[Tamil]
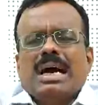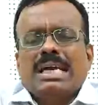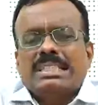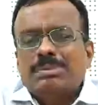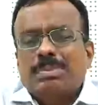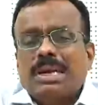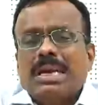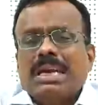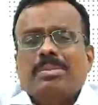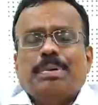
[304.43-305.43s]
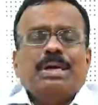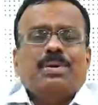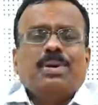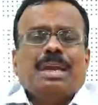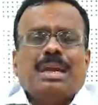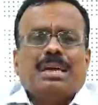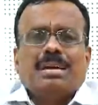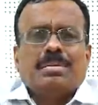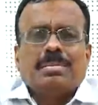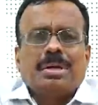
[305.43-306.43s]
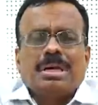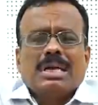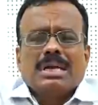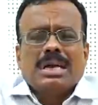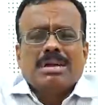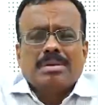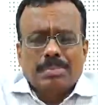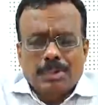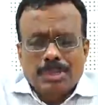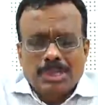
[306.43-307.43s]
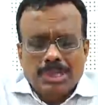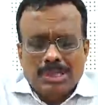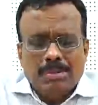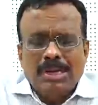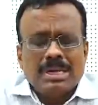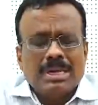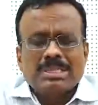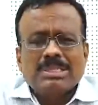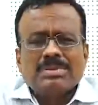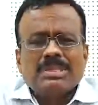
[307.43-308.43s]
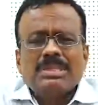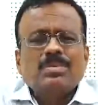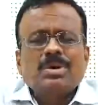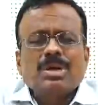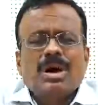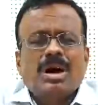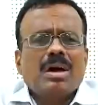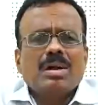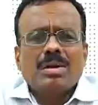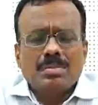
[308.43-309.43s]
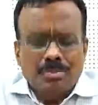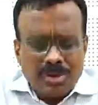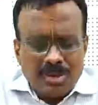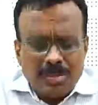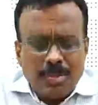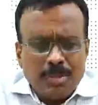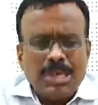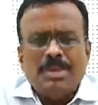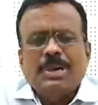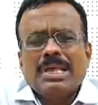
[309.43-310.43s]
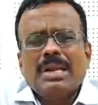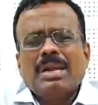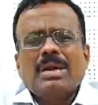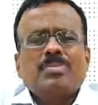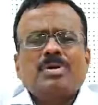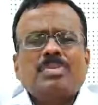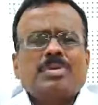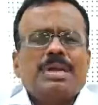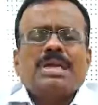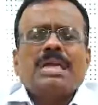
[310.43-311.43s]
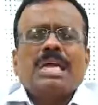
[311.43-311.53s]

அரசு பள்ளிகளில் பயின்றுள்ளீர்களா இப்பொழுது தமிழக அரசு வந்து உங்களுக்கு ஆறாம் வகுப்பு முதல் பன்னிரெண்டாம் வகுப்பு வரை